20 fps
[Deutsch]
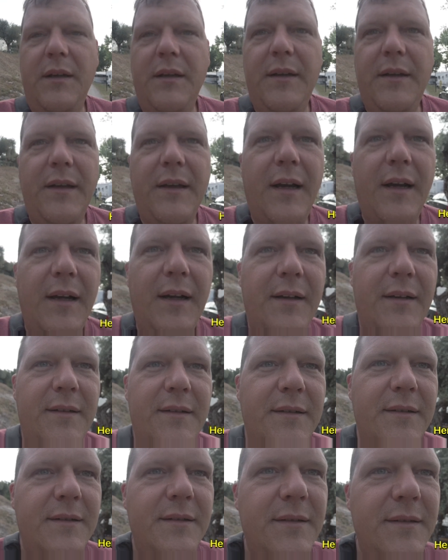Ja,
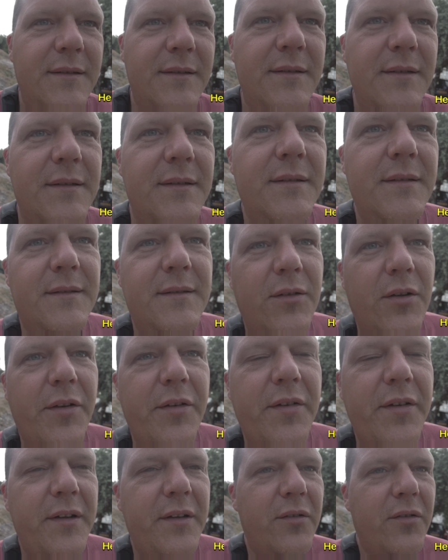soll
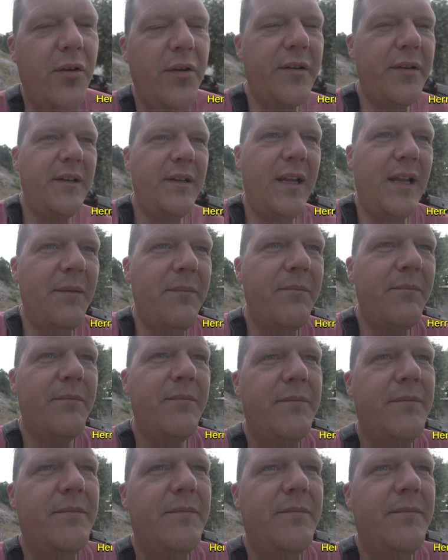ich den, soll ich den nehmen?